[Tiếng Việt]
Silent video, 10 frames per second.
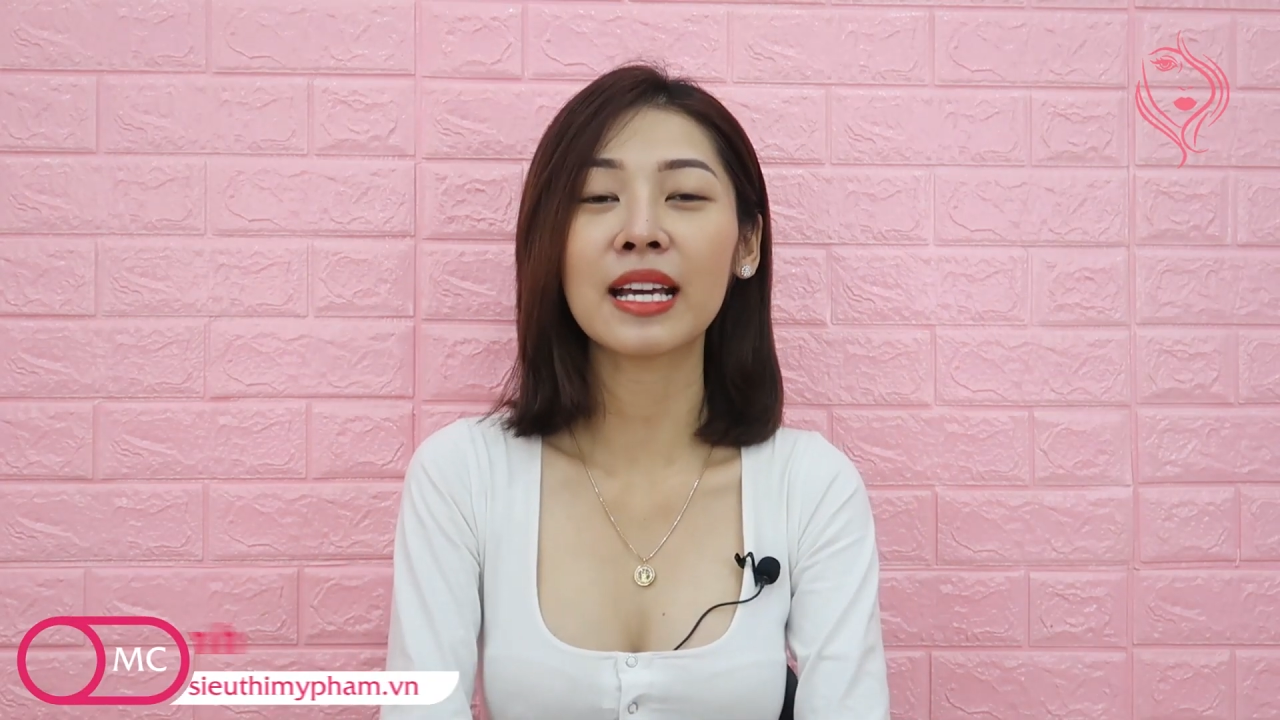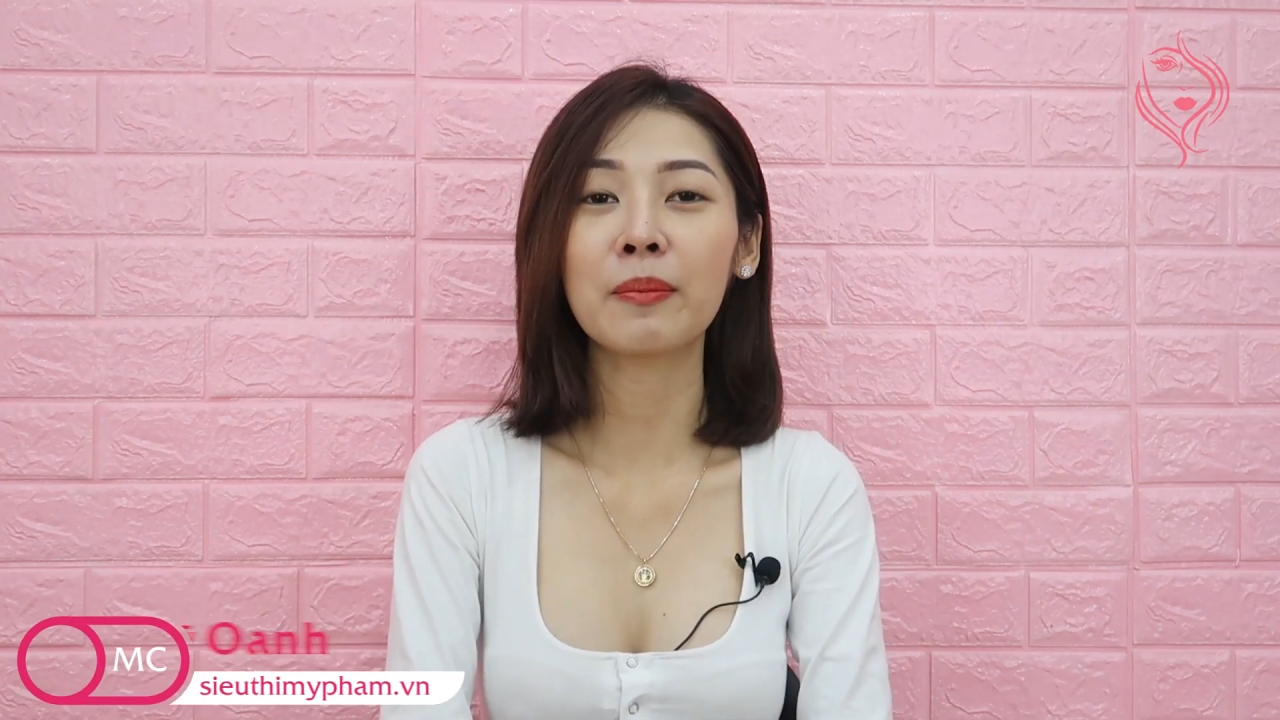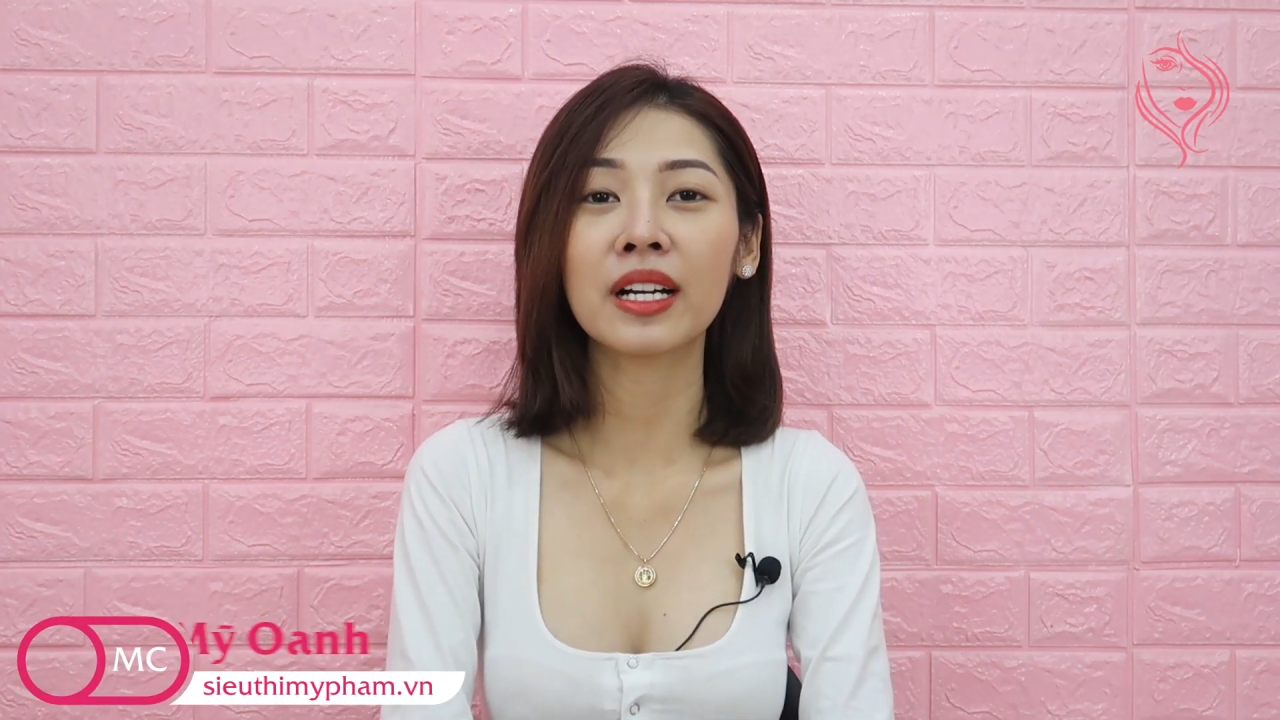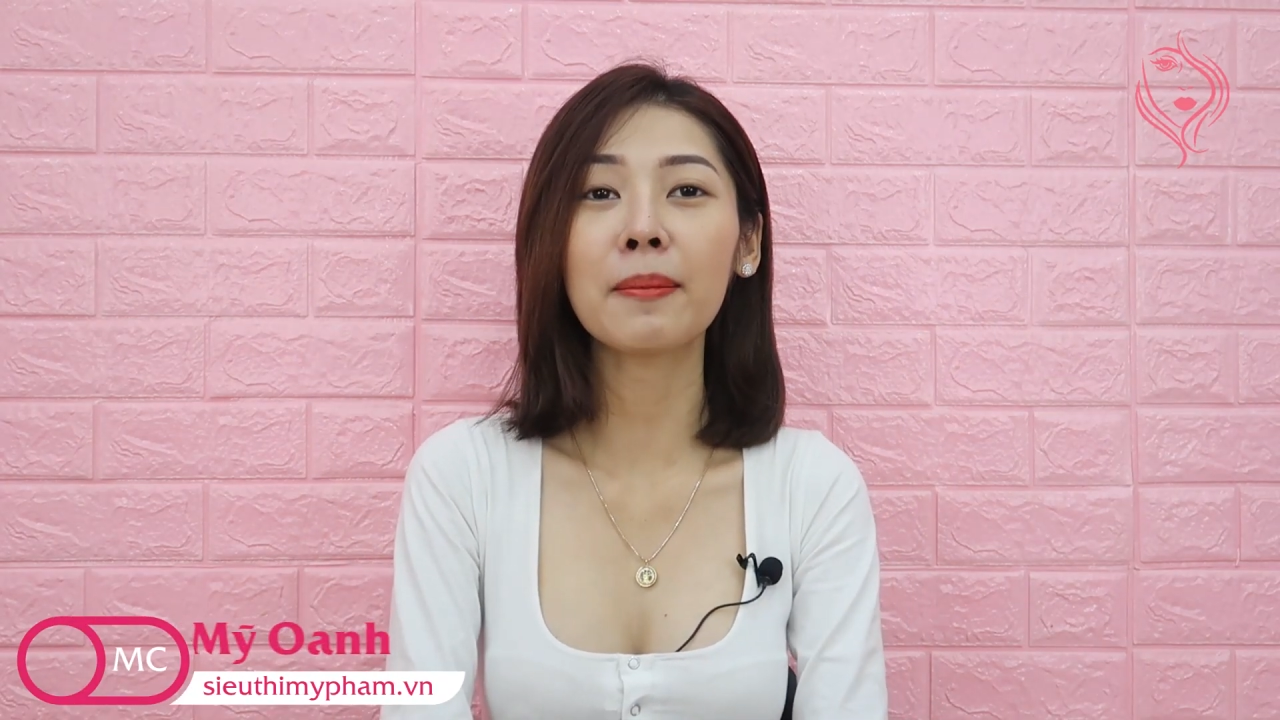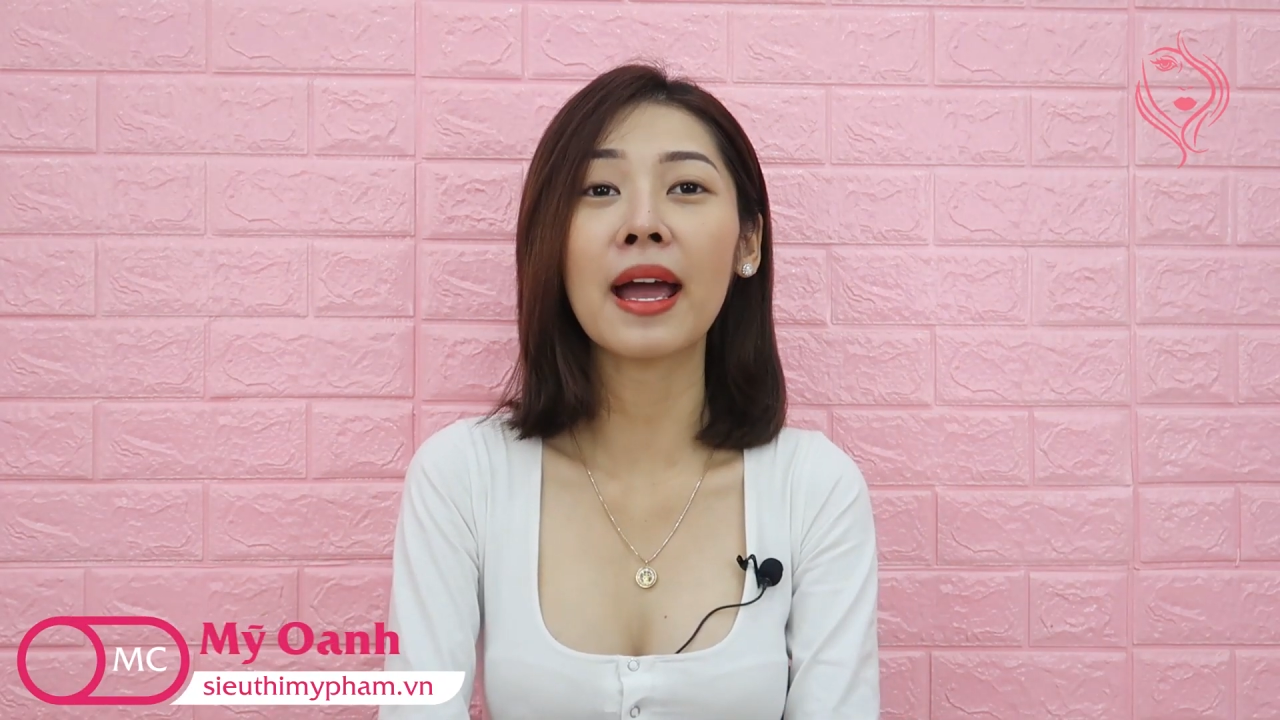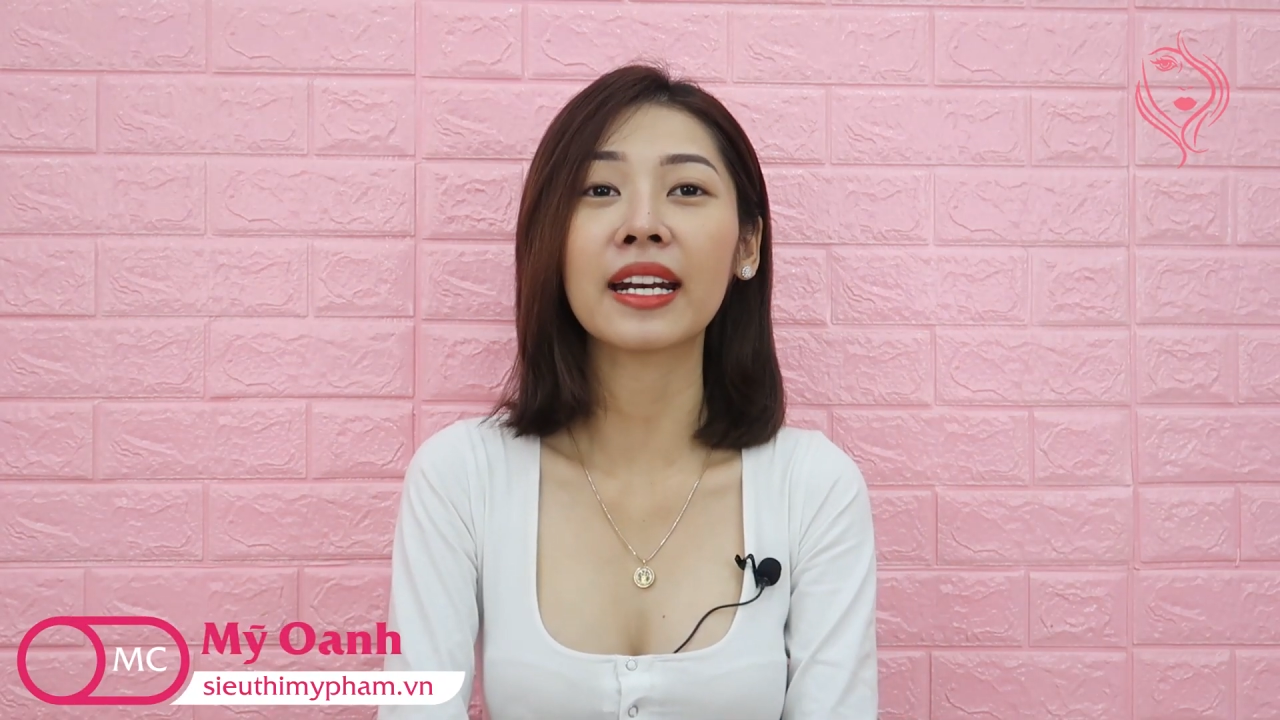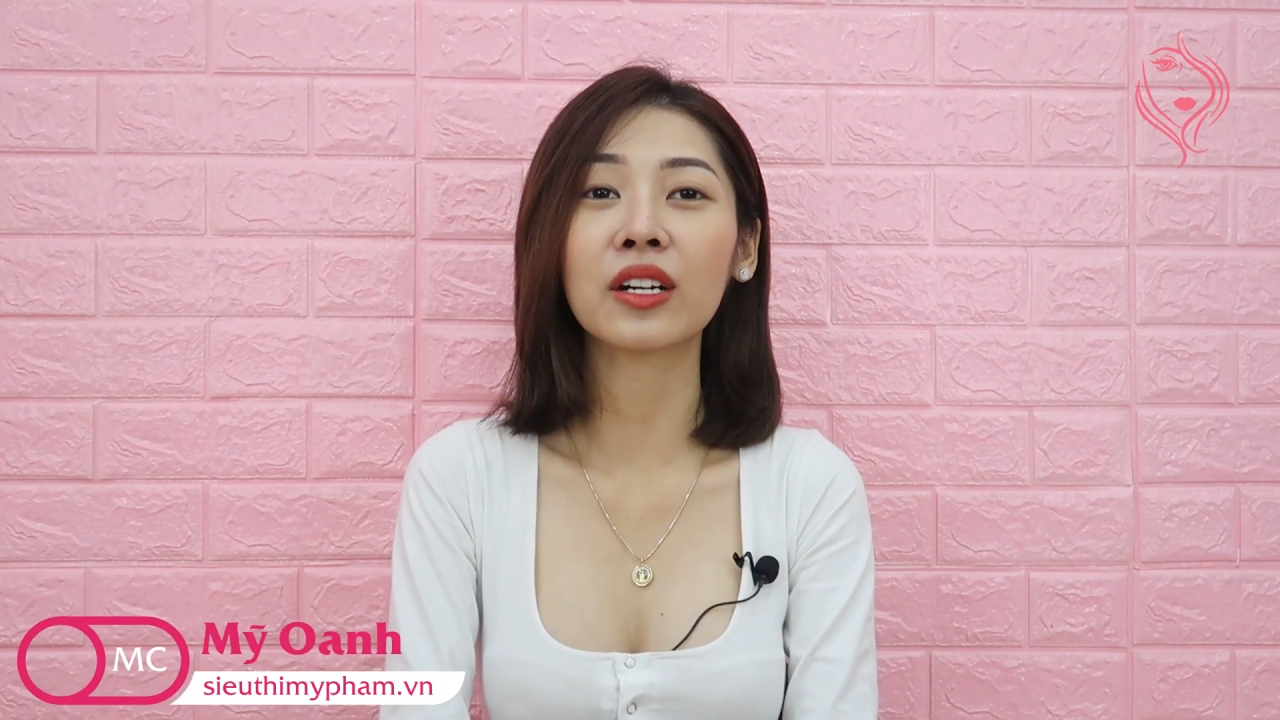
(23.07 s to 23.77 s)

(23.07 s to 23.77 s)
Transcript: Chào mừng các bạn